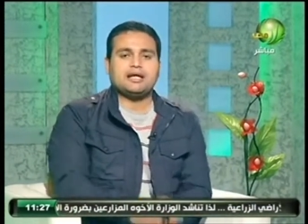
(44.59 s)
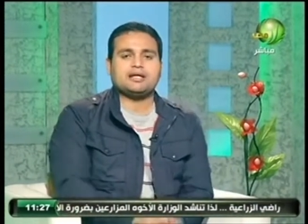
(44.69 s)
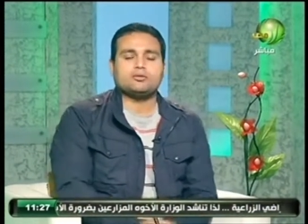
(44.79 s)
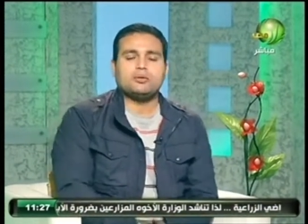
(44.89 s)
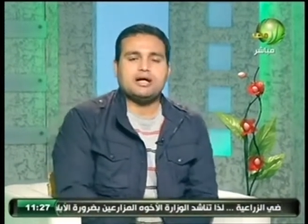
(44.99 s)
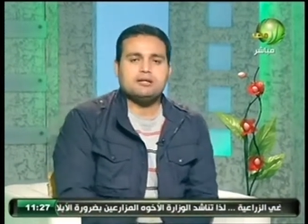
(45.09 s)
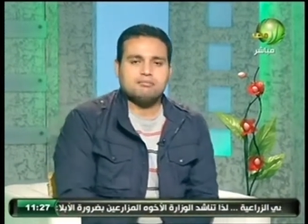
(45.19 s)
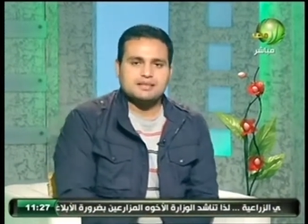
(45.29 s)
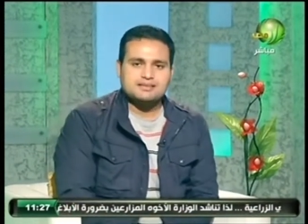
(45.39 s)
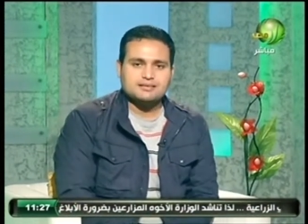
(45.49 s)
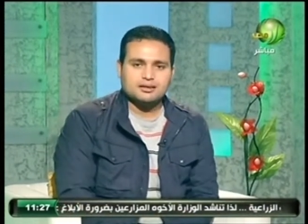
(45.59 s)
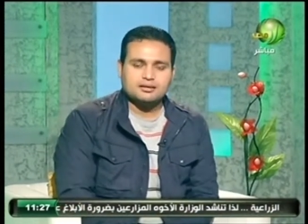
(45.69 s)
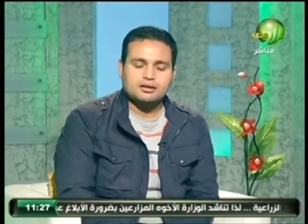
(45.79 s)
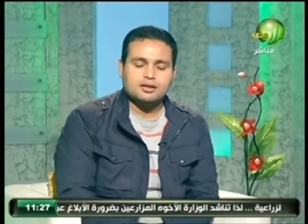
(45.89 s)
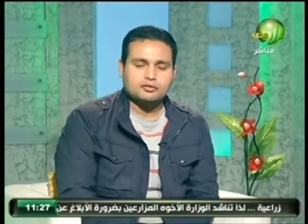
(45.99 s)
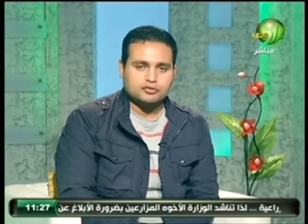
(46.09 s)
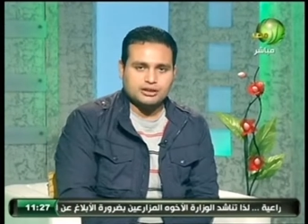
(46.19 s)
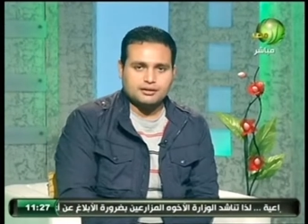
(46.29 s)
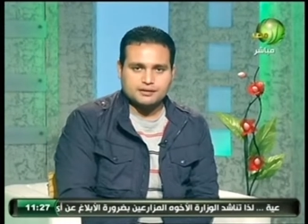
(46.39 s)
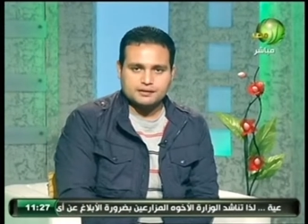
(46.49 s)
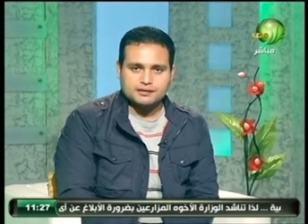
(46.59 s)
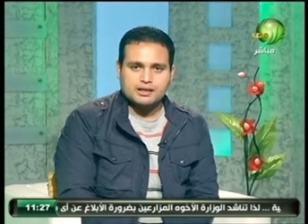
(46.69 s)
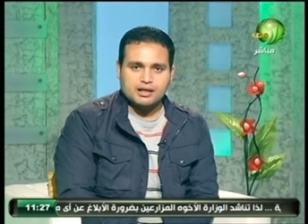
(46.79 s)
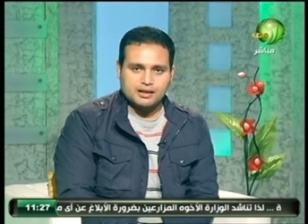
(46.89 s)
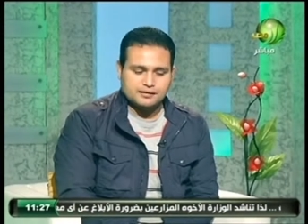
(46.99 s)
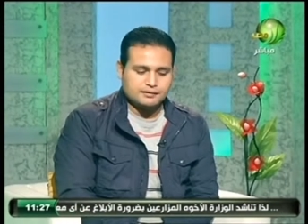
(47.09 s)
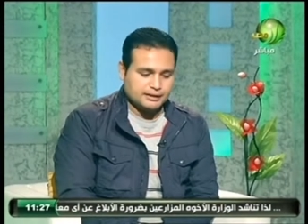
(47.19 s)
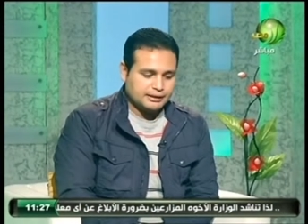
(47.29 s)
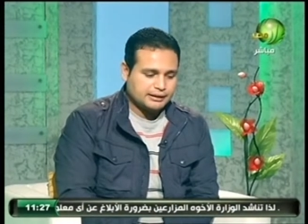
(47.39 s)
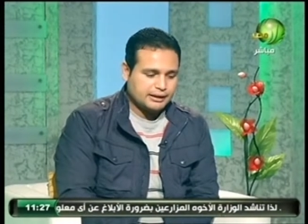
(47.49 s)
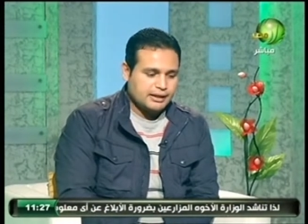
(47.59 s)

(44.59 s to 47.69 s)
اخر واهم استحقاق في خارطه الطريق.